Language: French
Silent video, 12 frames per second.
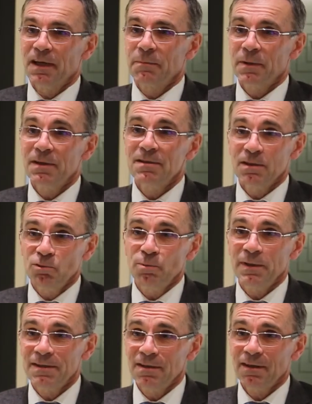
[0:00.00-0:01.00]
Et après, c'est du
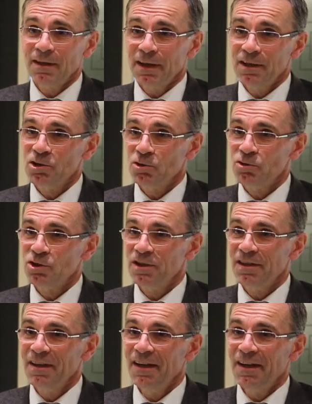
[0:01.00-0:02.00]
plaisir à
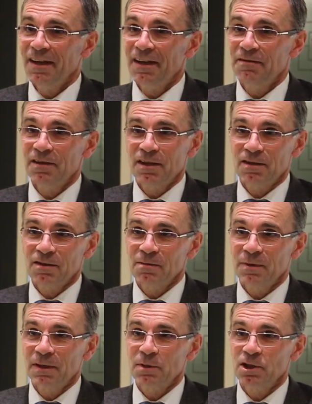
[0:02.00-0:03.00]
échanger avec
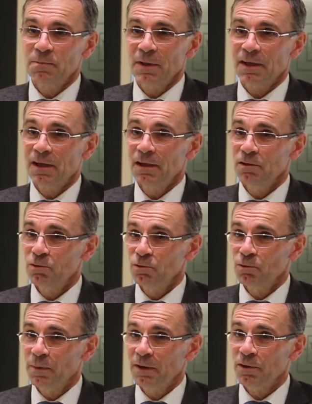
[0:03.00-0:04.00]
Madame Brigitte Merkel du
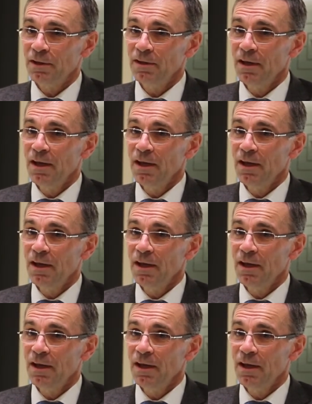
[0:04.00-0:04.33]
groupe Agori